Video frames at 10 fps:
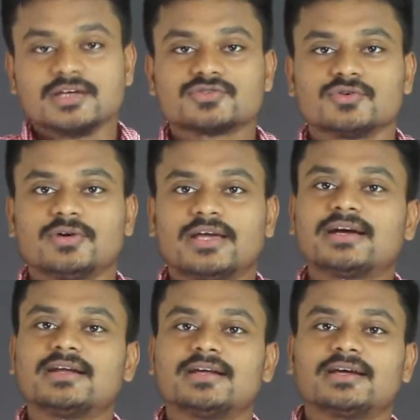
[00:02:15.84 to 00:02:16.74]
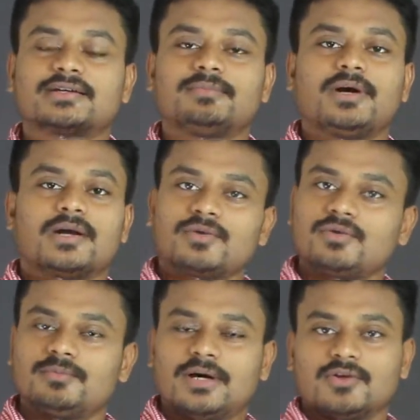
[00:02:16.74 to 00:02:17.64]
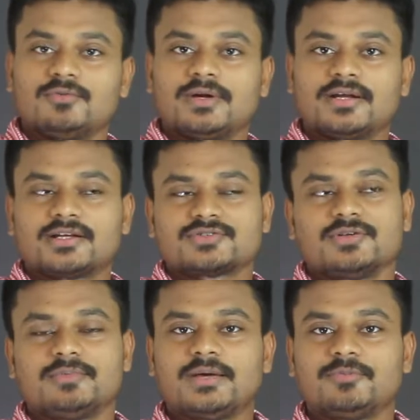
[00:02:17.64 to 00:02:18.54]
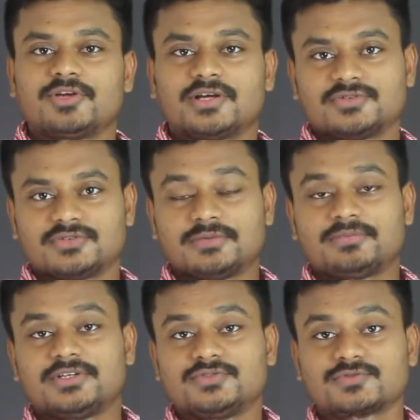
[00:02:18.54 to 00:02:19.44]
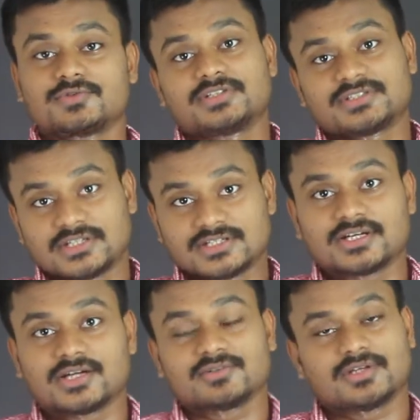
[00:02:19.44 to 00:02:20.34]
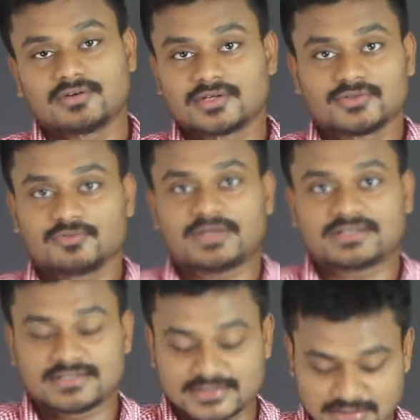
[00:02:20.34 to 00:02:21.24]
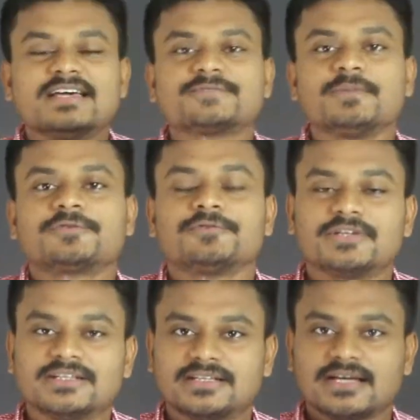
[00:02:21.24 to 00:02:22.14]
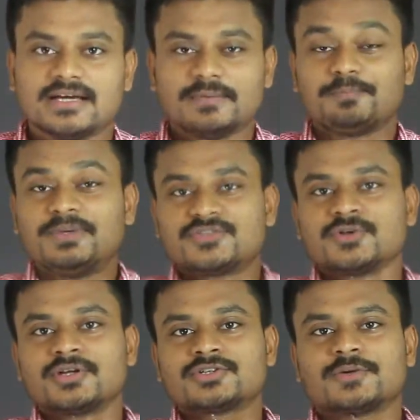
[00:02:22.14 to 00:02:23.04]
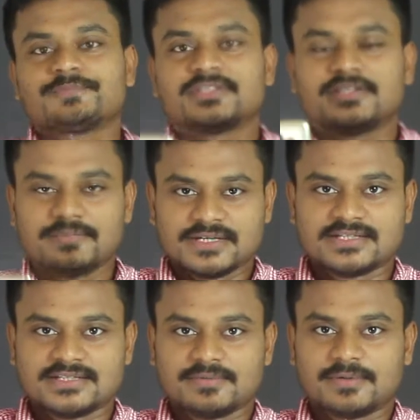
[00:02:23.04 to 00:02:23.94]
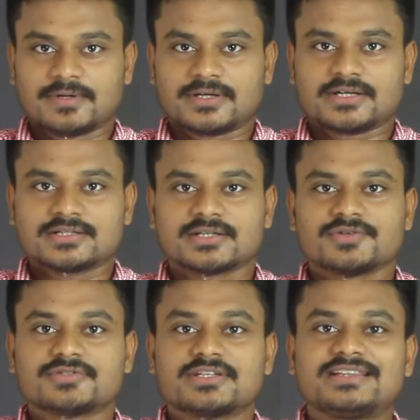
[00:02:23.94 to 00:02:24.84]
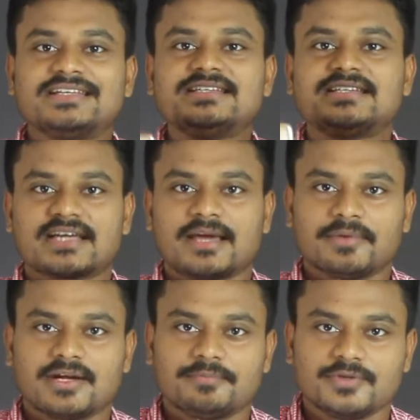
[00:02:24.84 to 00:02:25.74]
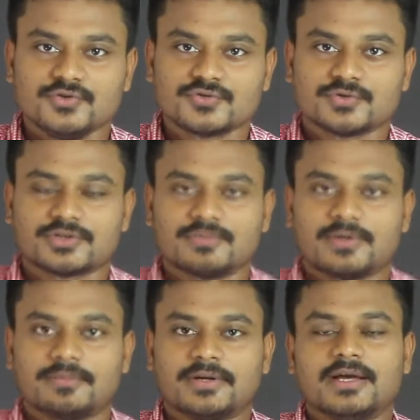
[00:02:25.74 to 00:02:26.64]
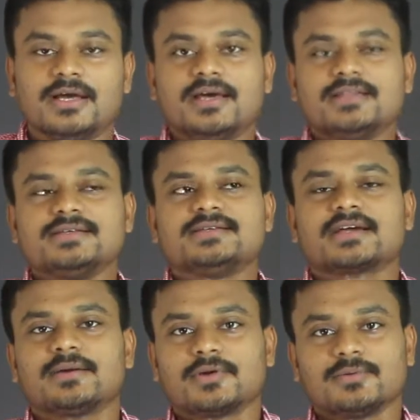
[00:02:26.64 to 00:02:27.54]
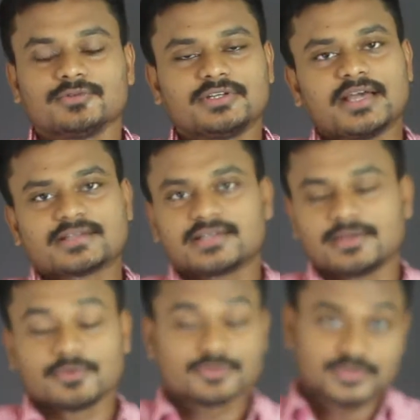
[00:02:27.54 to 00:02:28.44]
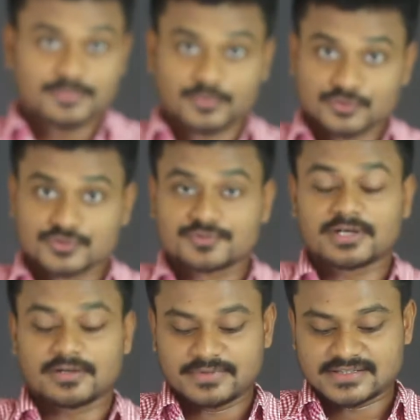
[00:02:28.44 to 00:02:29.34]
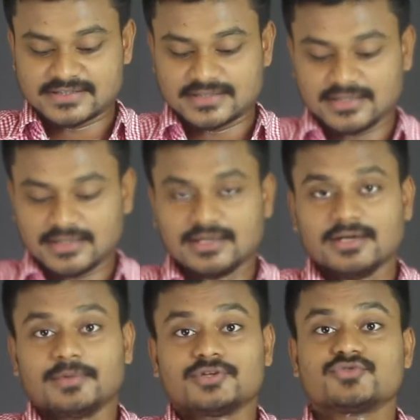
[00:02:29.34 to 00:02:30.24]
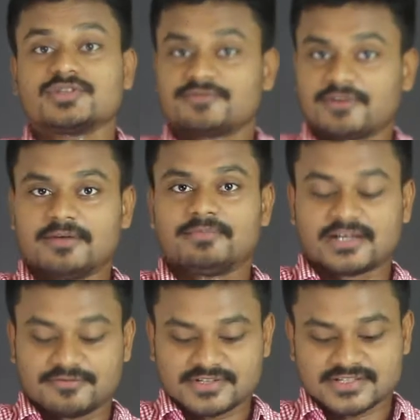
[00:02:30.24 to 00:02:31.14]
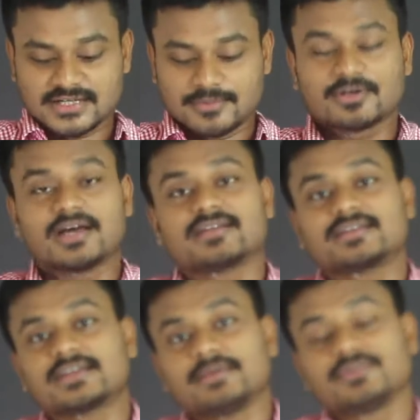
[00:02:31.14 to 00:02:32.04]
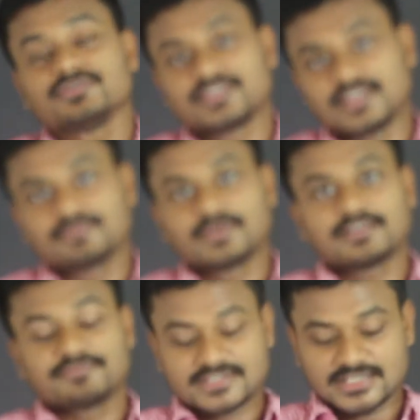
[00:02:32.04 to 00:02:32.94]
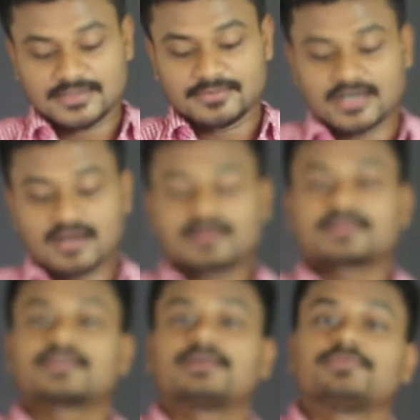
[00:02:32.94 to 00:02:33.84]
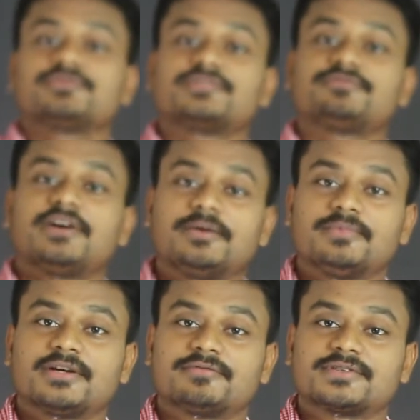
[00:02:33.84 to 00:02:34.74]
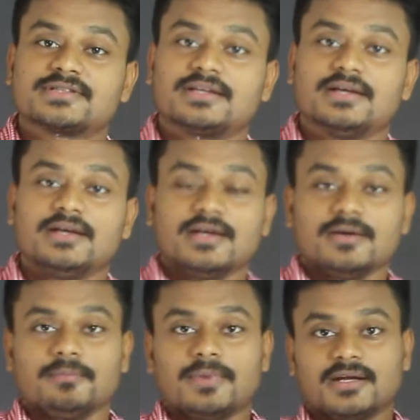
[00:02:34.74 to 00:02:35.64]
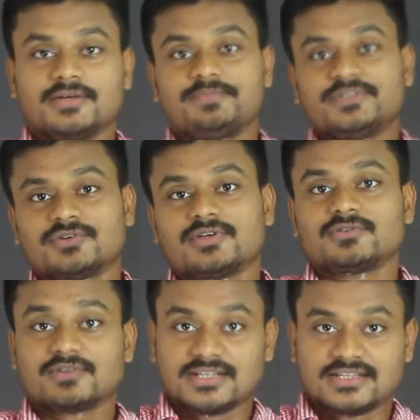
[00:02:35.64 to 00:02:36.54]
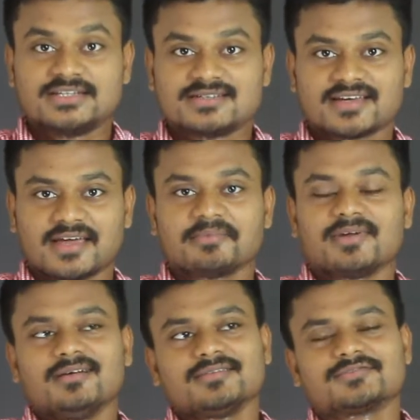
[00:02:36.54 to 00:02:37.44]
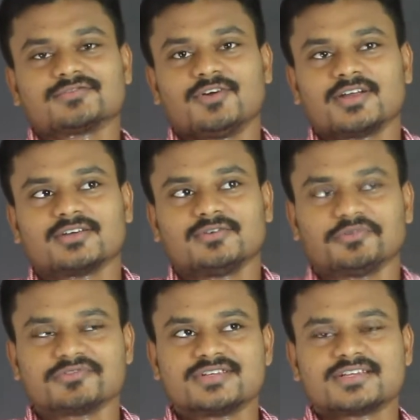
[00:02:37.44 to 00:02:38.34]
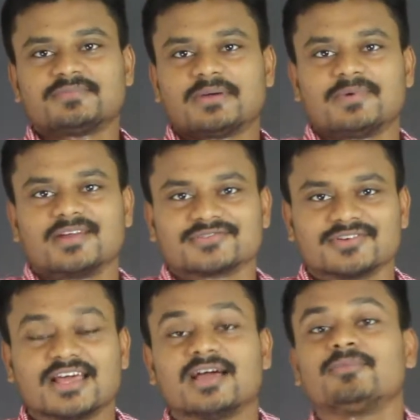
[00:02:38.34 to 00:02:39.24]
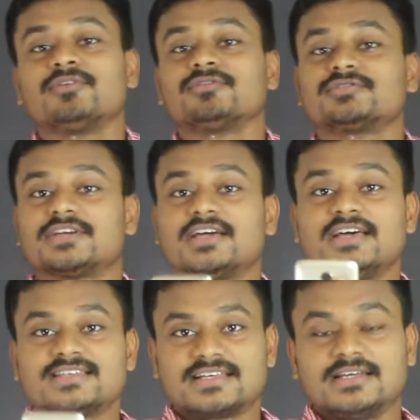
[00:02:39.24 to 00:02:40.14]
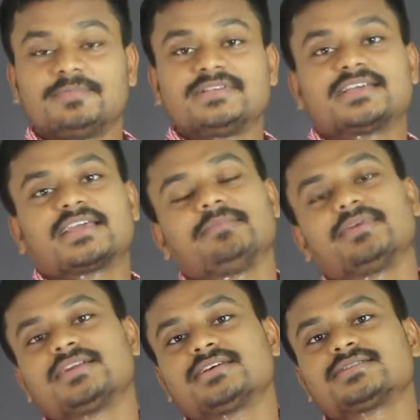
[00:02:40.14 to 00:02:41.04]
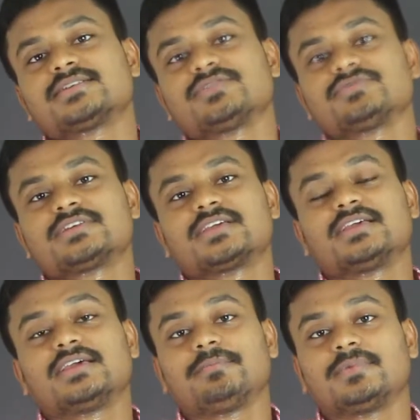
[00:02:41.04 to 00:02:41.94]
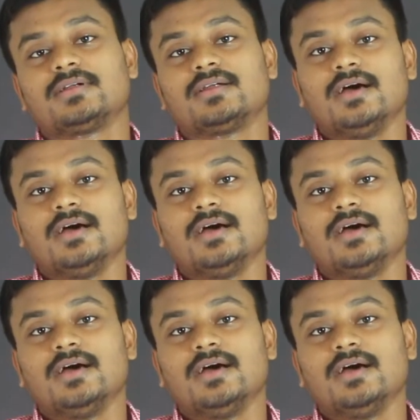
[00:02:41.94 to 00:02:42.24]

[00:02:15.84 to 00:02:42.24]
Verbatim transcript: সো এখানে একটা ভালো ভালো মানের আসলে মেমোরি কার্ড যদি আপনি ইউজ করতে চান এছাড়াও তাহলে কিন্তু পারতেছেন এই স্মার্টফোনটিতে পিছনে সবচেয়ে বেশি যে ব্যাপারটা সেটা হচ্ছে তিনটা ক্যামেরা আপনি ইউজ করতে পারবেন তিনটা ক্যামেরার মধ্যে একটা ক্যামেরা হচ্ছে পঁচিশ মেগাপিক্সেল মানে টোয়েন্টি ফাইভ মেগাপিক্সেল এবং আরেকটা ক্যামেরা হচ্ছে এইট মেগাপিক্সেল এবং আরেকটা ক্যামেরা হচ্ছে ফাইভ মেগাপিক্সেল মানে পিছনে টোটাল তিনটা ক্যামেরা অনেক গর্জিয়াস ব্যাপার আসলে এবং হচ্ছে সেলফি যে ক্যামেরাটা সেটা হচ্ছে গিয়ে আপনার